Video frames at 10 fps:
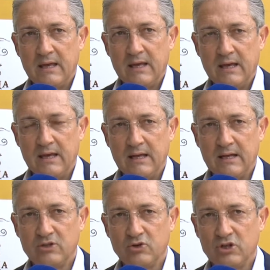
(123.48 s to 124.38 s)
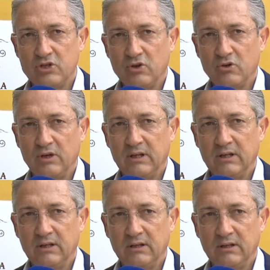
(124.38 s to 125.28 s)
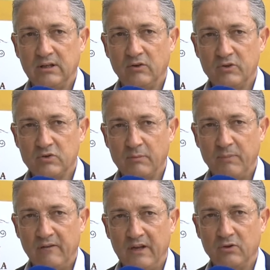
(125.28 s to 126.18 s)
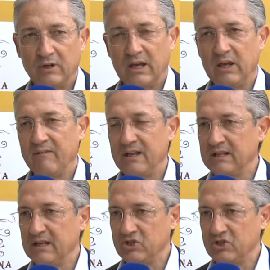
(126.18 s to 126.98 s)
eh, l'associazione di Comindustria Benevento che eventi del